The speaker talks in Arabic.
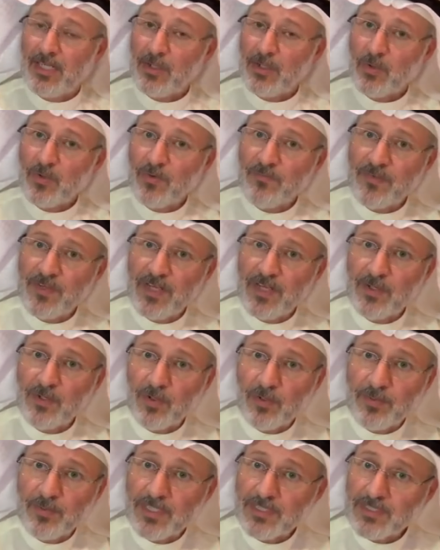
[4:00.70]
يكون فيها
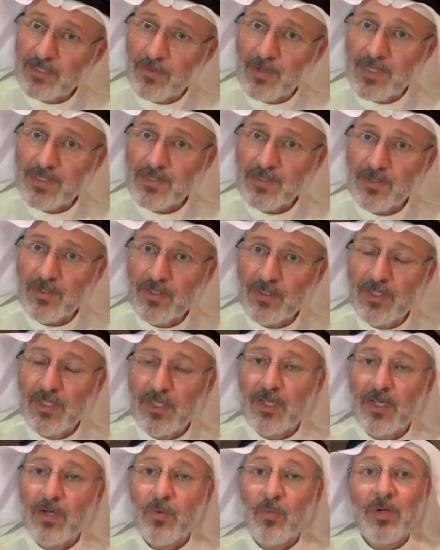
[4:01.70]
نوع من التواصل
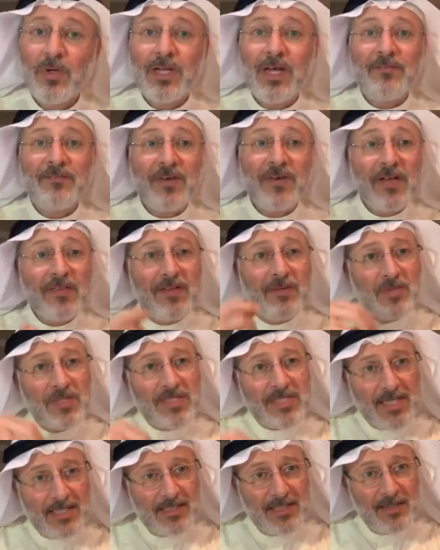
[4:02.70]
والالفاظ
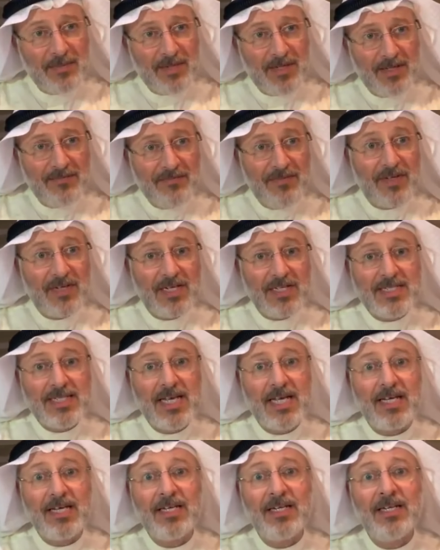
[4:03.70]
المستخدمه في
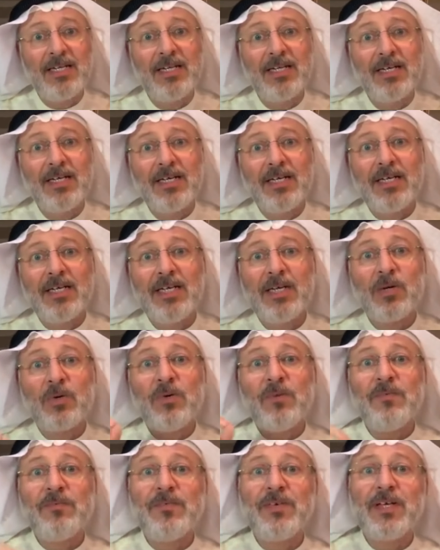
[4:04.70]
الرسائل
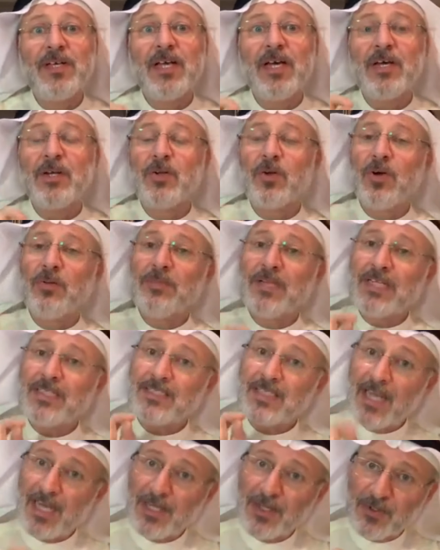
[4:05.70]
يكون فيها نوع من
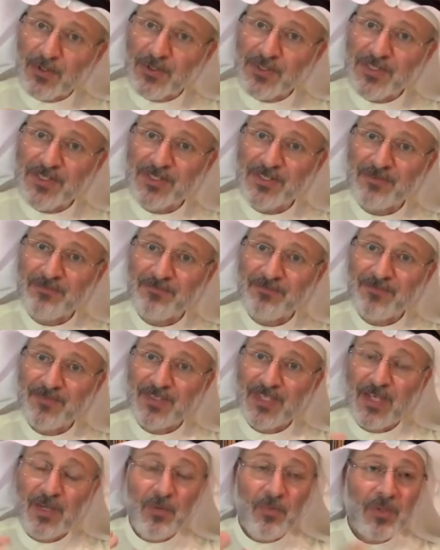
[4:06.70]
التحرش
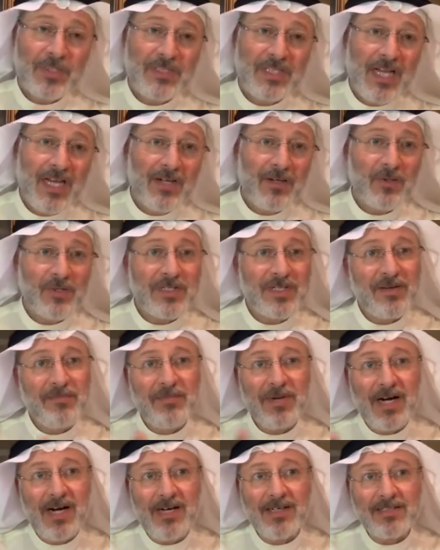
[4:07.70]
والتحرش
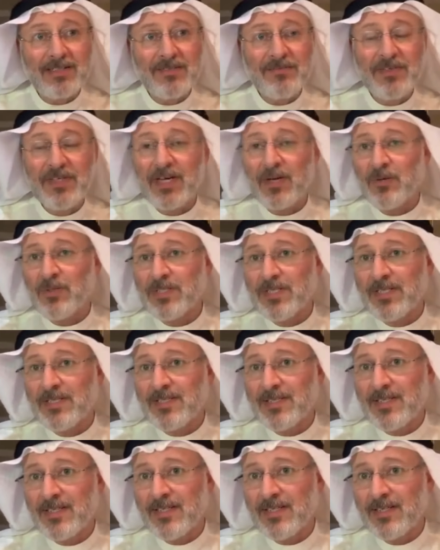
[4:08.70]
اما عاطفي او
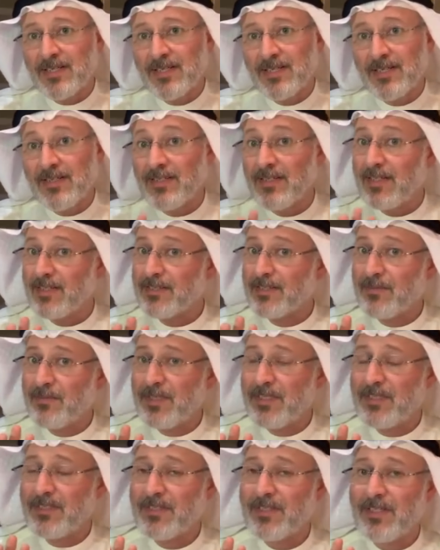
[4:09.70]
جنسي
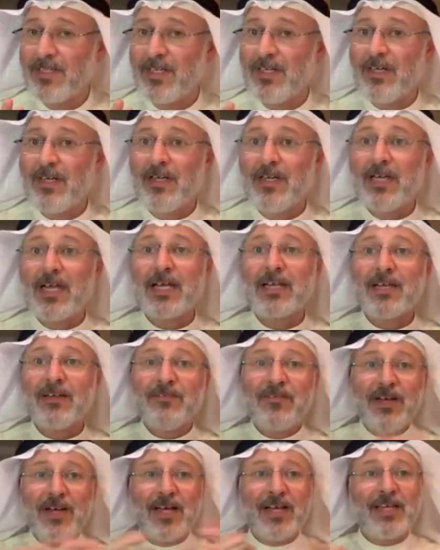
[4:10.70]
يعتمد لكن
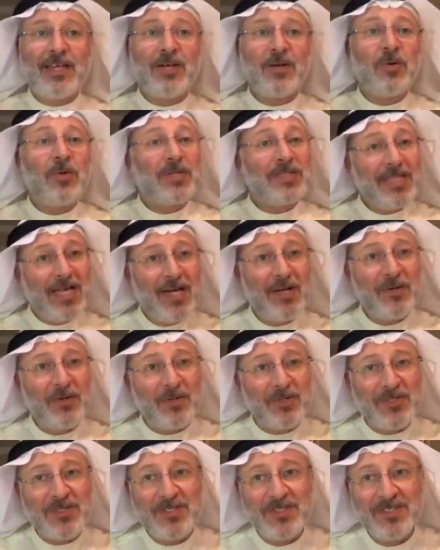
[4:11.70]
في الاخير هو
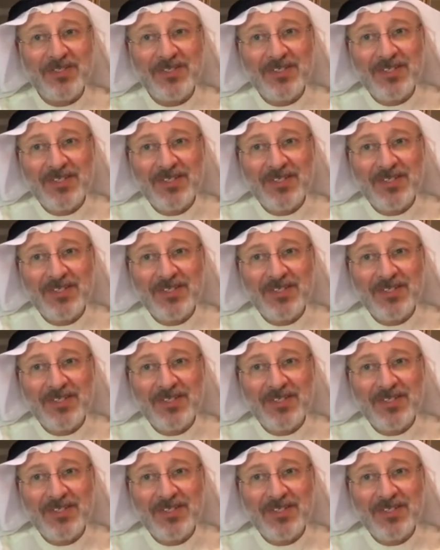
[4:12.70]
تحرش